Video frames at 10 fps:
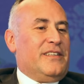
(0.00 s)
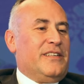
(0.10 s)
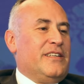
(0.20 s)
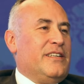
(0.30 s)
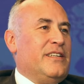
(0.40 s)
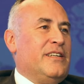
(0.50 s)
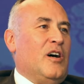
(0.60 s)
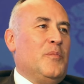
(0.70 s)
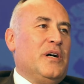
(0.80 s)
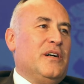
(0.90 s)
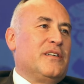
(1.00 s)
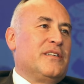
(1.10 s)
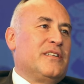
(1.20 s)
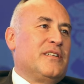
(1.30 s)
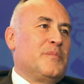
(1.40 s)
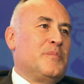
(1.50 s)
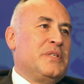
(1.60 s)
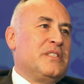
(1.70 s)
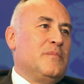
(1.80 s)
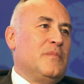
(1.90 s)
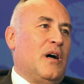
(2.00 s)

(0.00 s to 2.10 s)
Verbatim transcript: ee, ama e, bizim